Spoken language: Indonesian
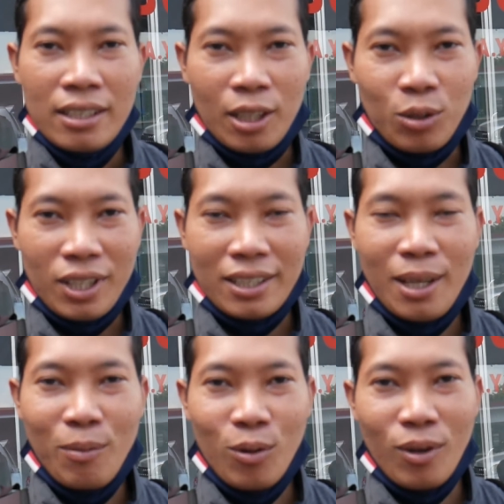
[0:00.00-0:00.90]
tentu
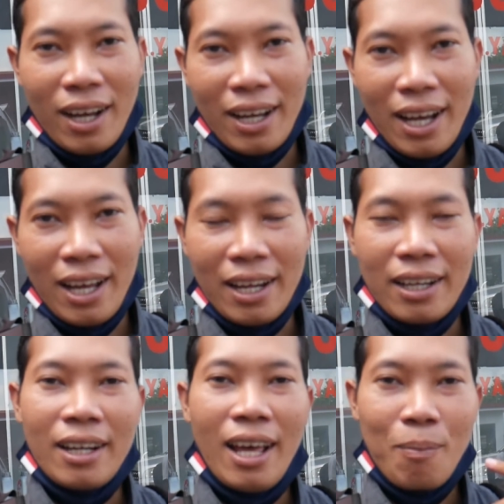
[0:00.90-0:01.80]
saja menggunakan
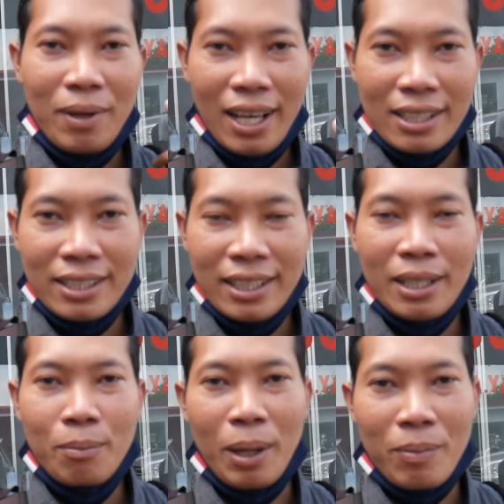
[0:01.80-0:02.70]

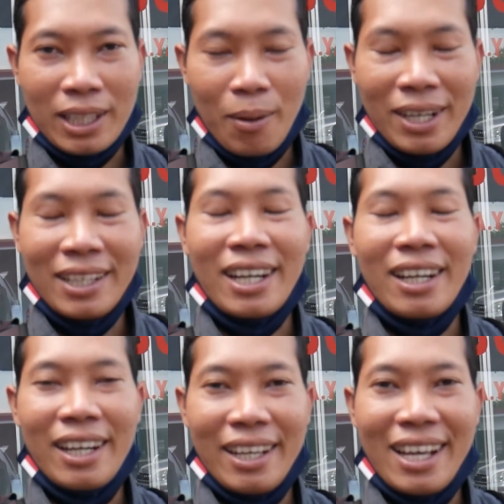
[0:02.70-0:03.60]
aplikasi My Pertamina dan
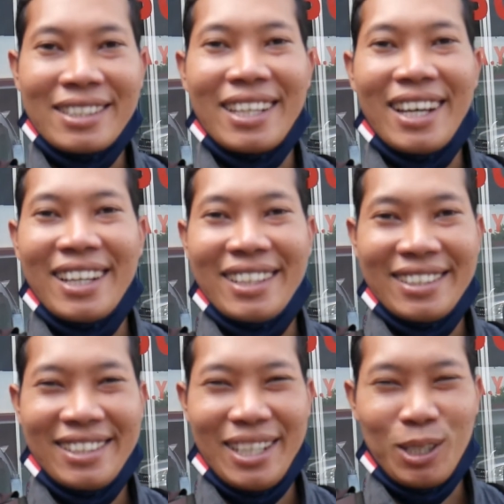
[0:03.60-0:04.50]
link aja
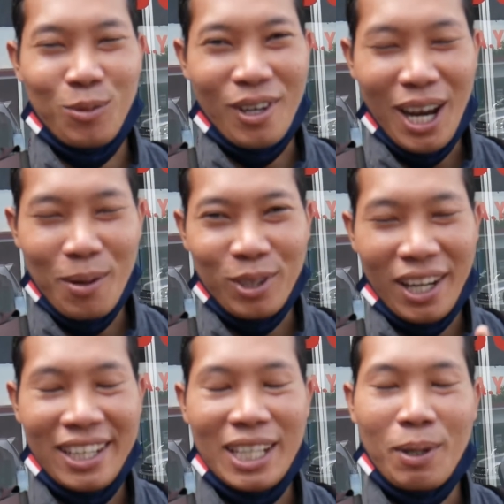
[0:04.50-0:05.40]
semoga
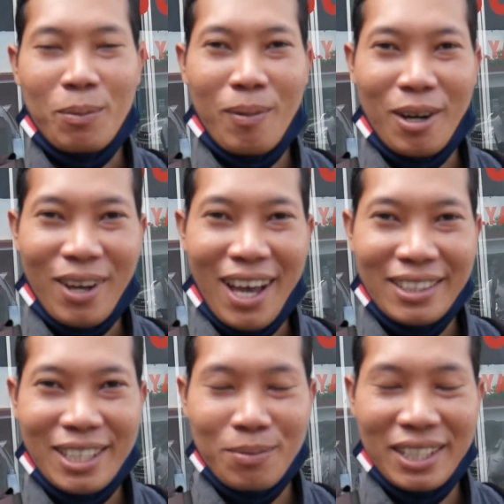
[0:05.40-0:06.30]
liputan ini dapat bermanfaat
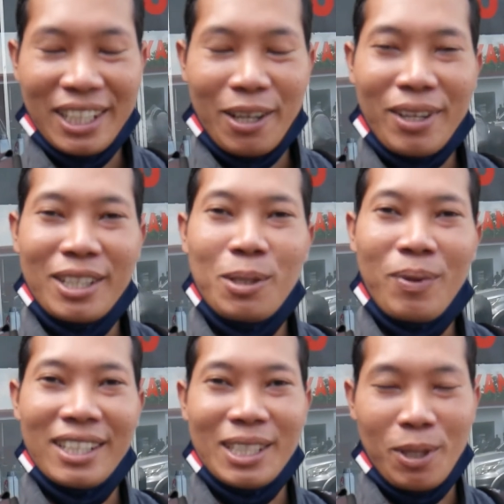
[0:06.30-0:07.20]
dan jadi referensi
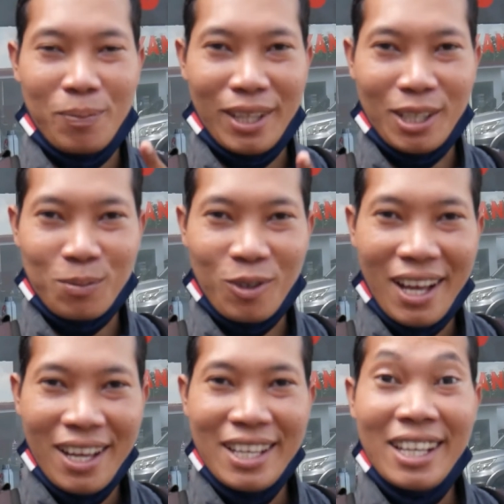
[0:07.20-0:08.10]
bagi sahabat kita
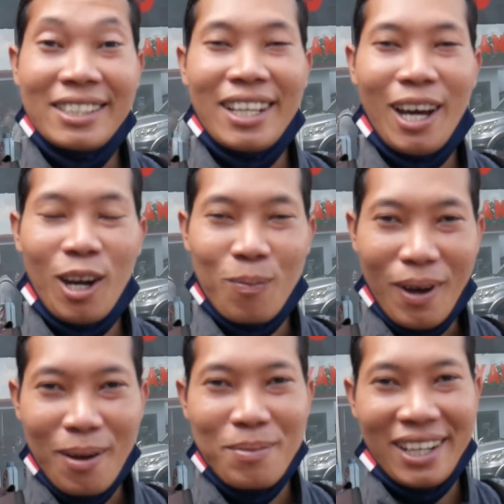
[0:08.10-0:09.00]
semua jangan
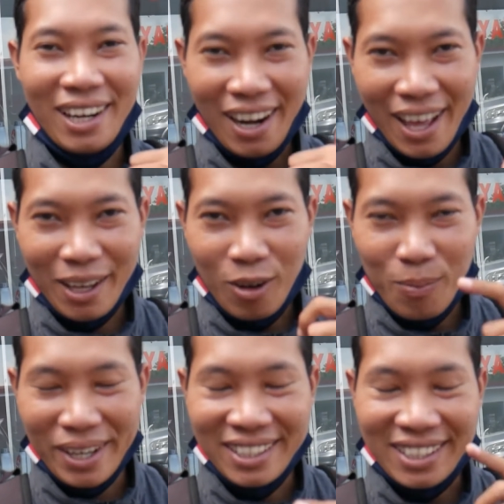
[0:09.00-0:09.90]
lupa berikan like,
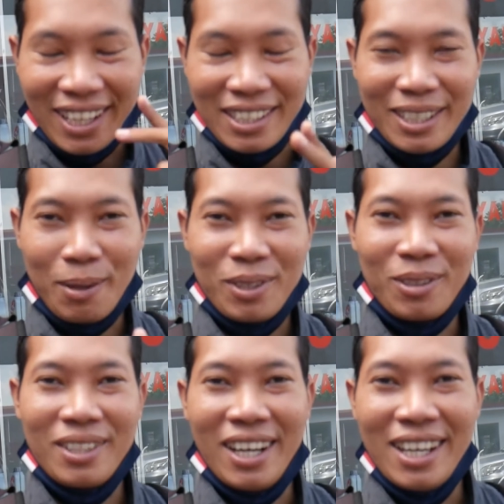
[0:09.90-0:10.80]
komen, dan subscribe
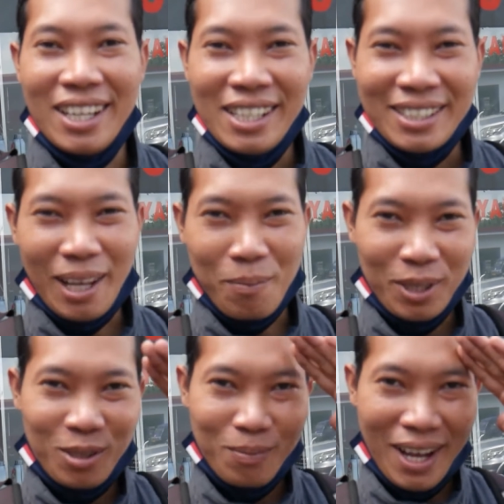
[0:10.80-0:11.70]
tentunya
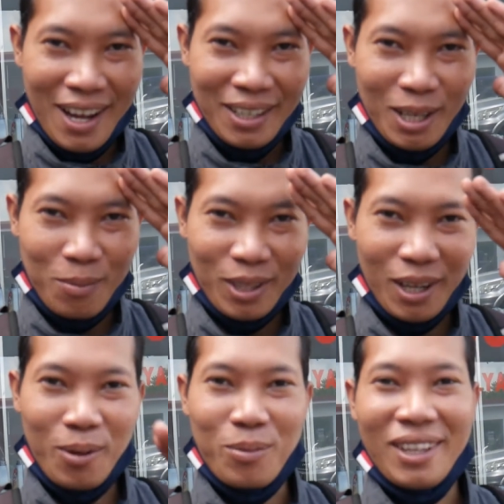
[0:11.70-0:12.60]
sampai jumpa di
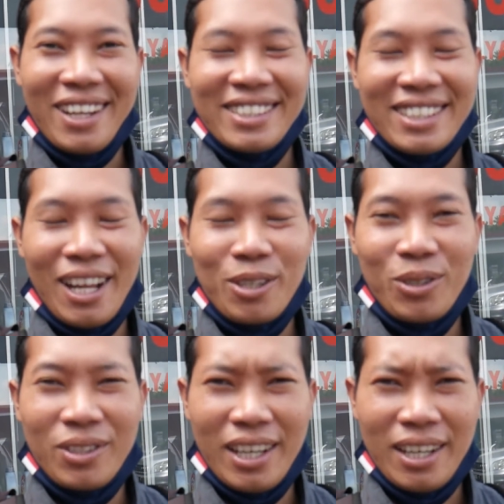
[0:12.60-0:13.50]
liputan-liputan
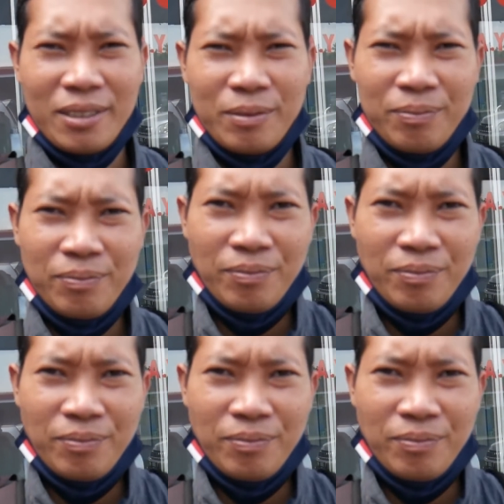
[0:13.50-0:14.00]
selanjutnya